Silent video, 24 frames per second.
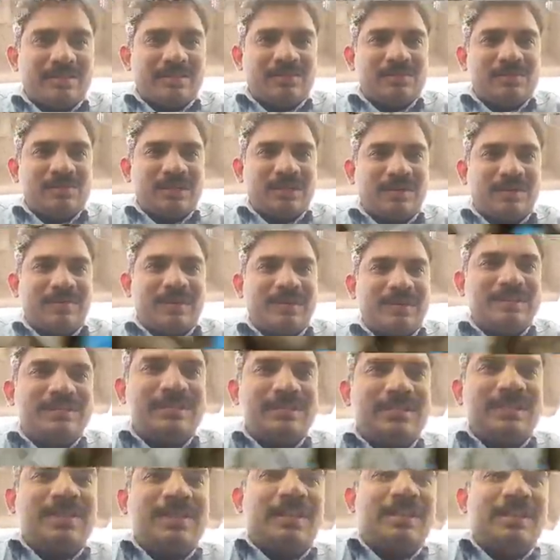చూసారు ఫ్రెండ్స్
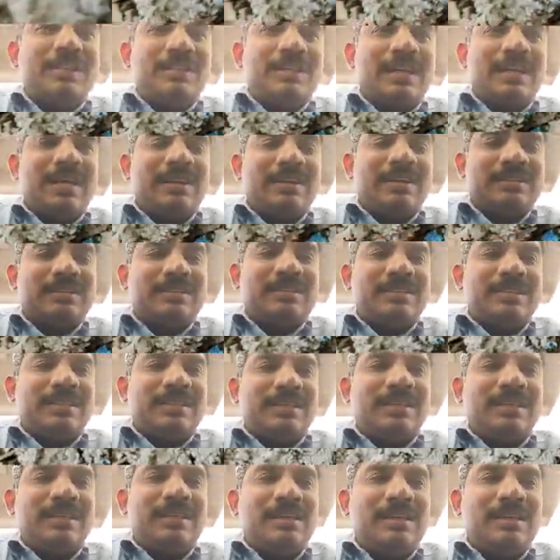దీంట్లో నుంచి గాలి వస్తుంది
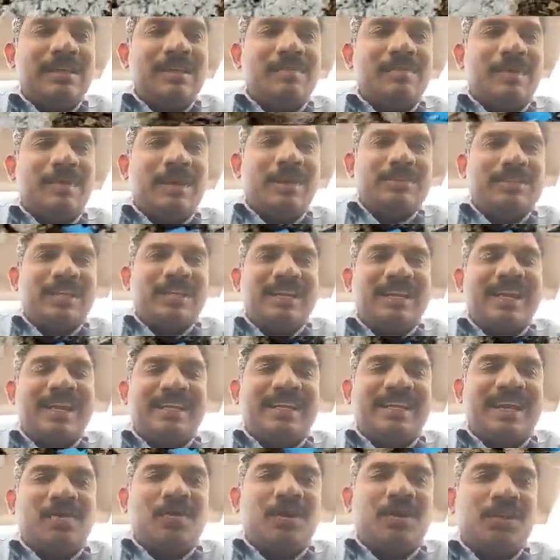మళ్ళీ ఒకసారి
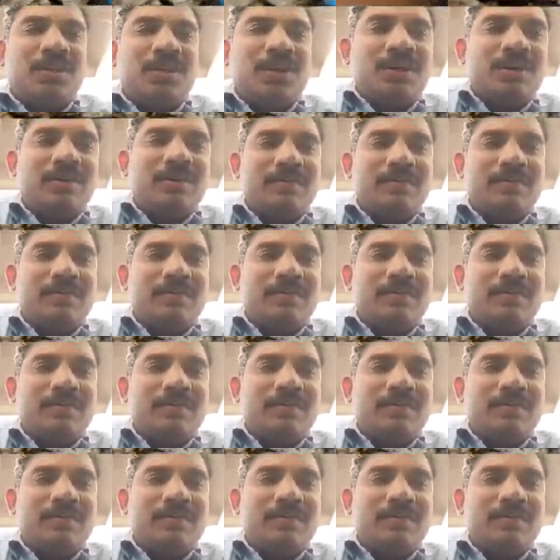గట్టిగా ఊదు